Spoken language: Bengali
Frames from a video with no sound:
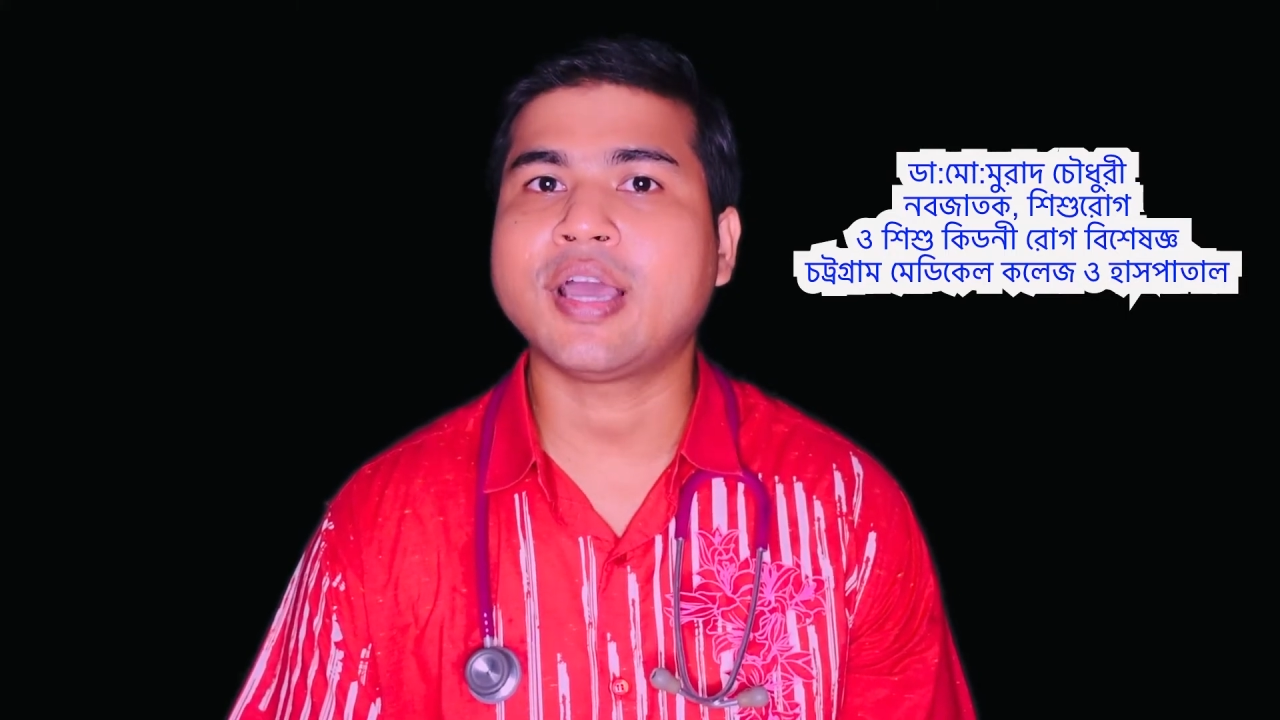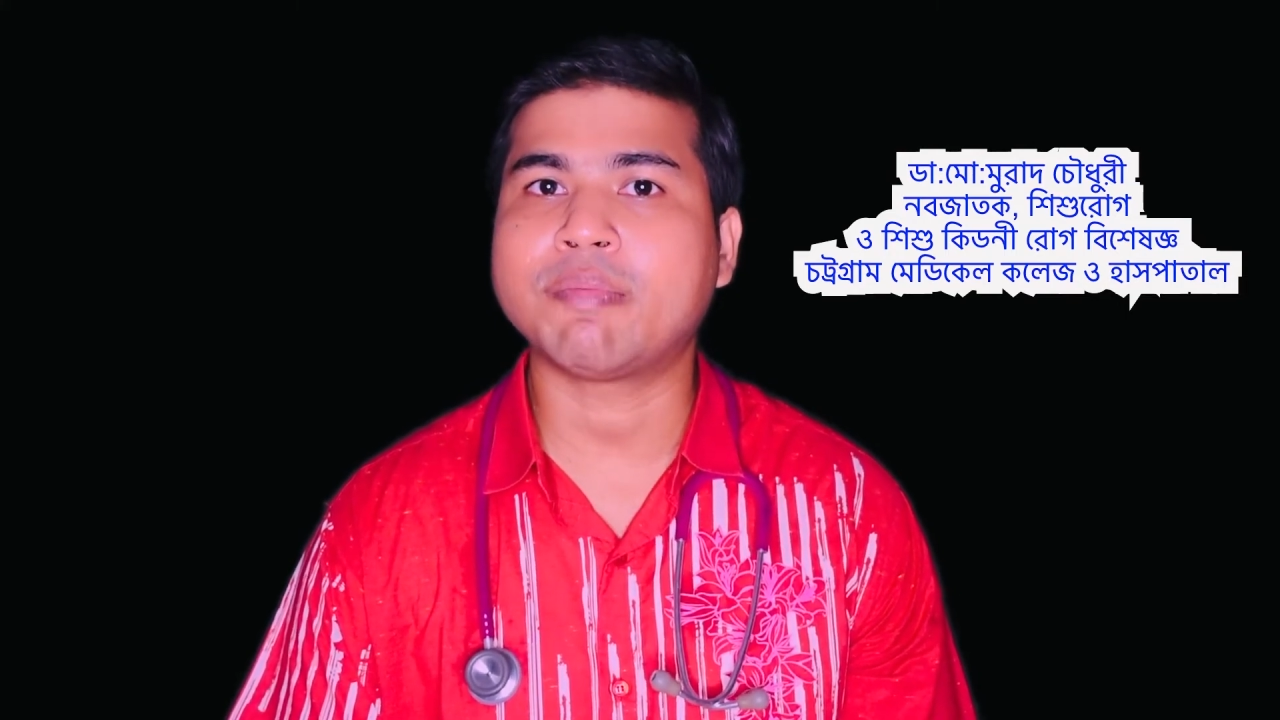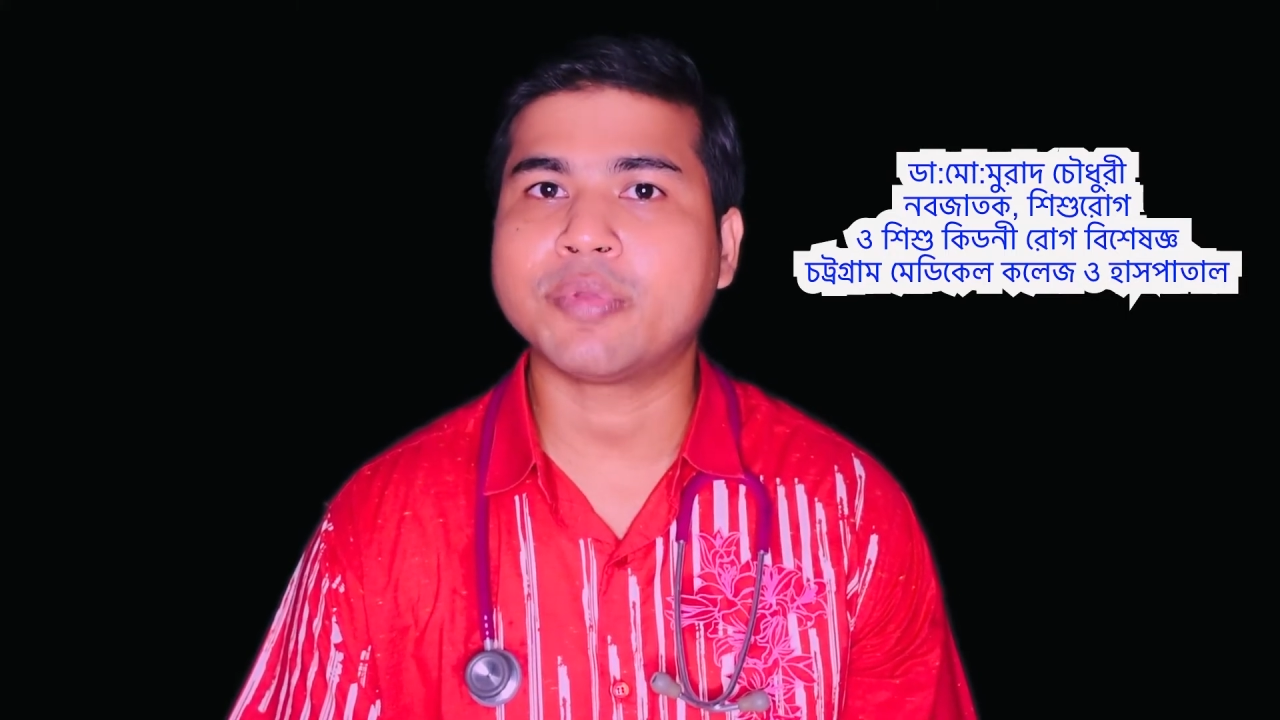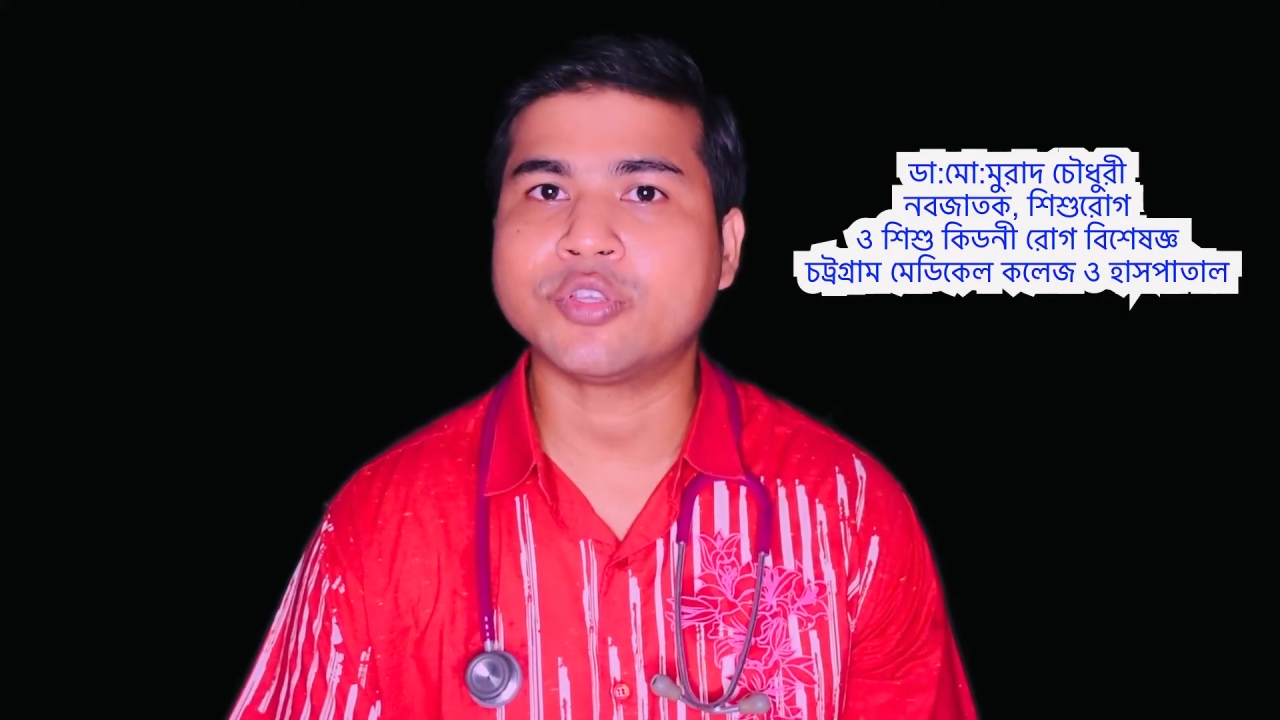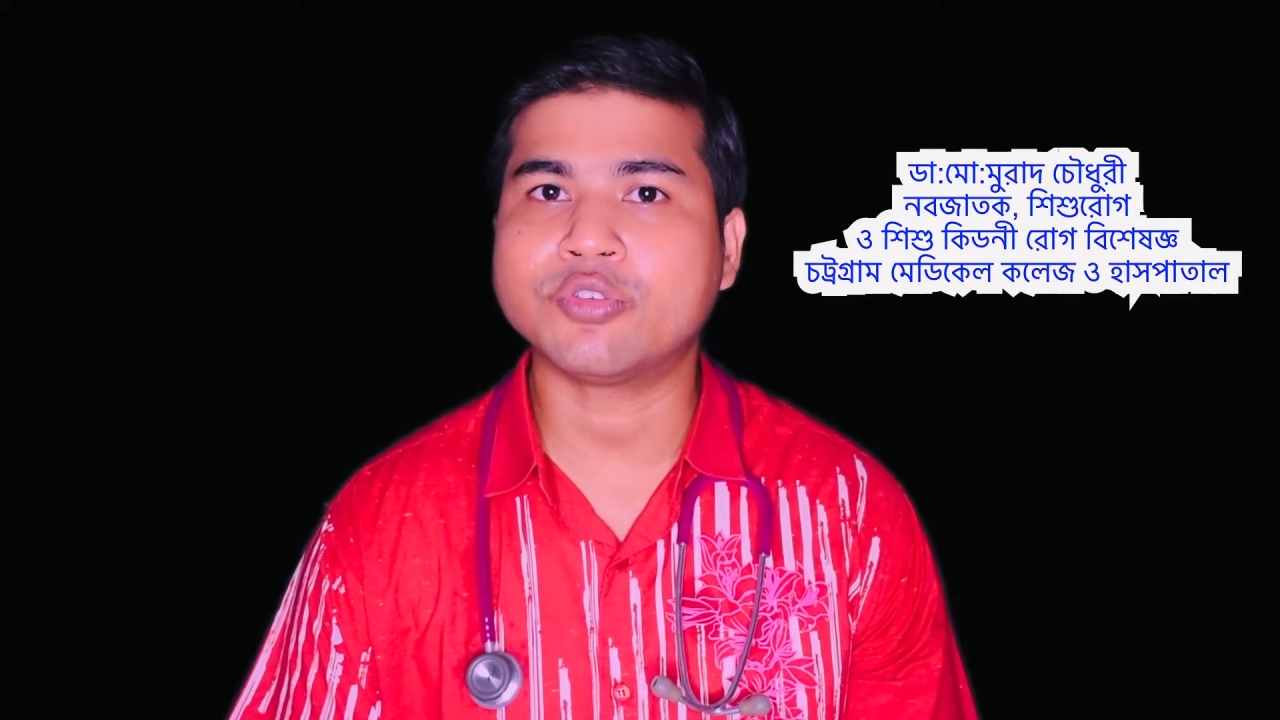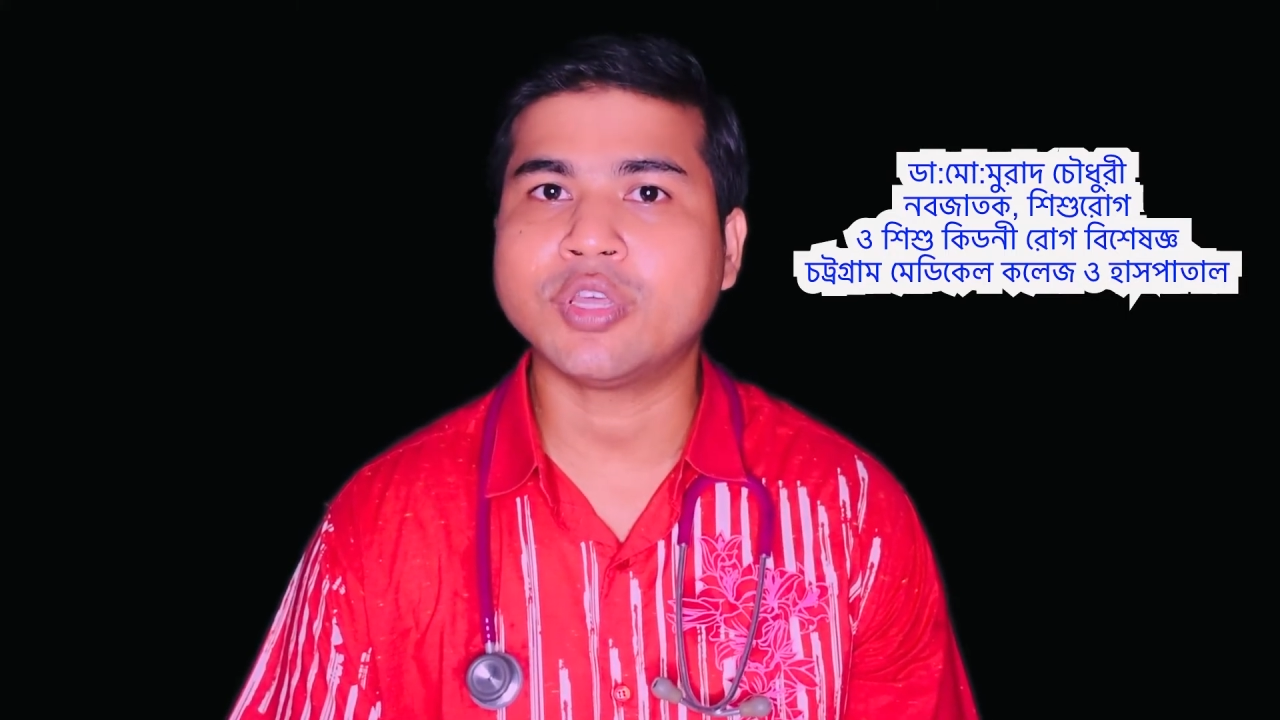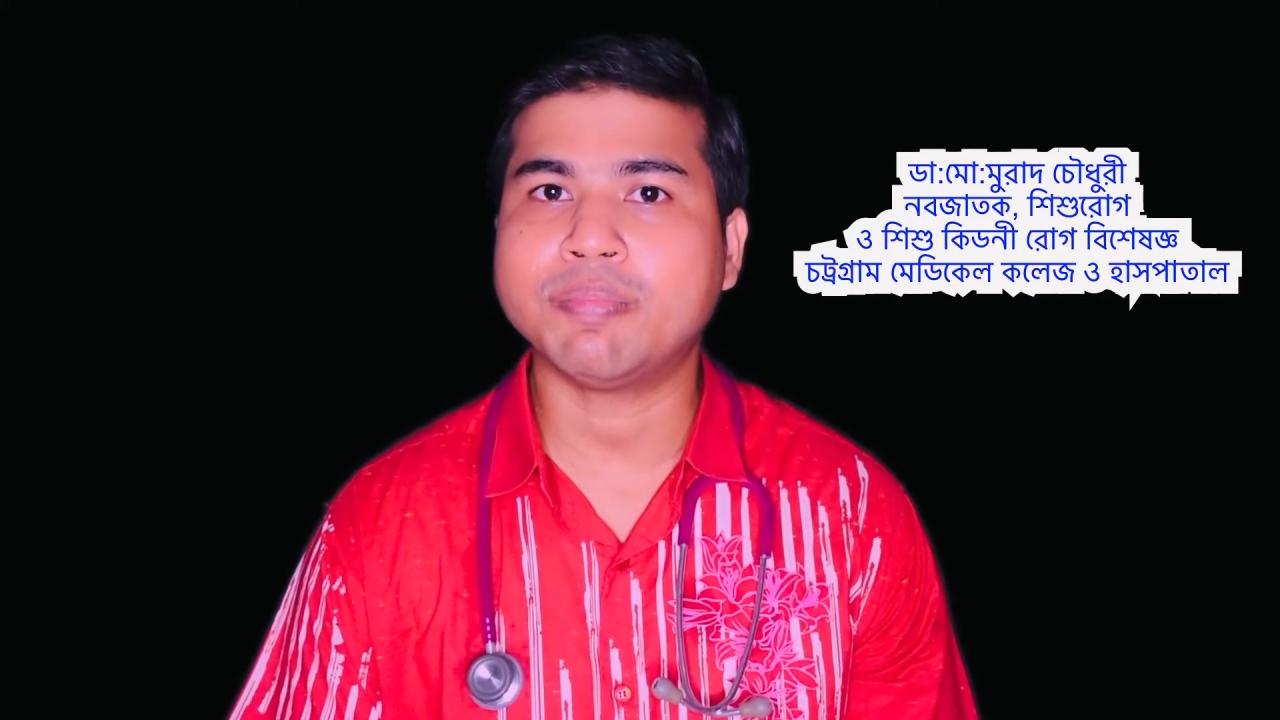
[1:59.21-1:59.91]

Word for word: আপনি যদি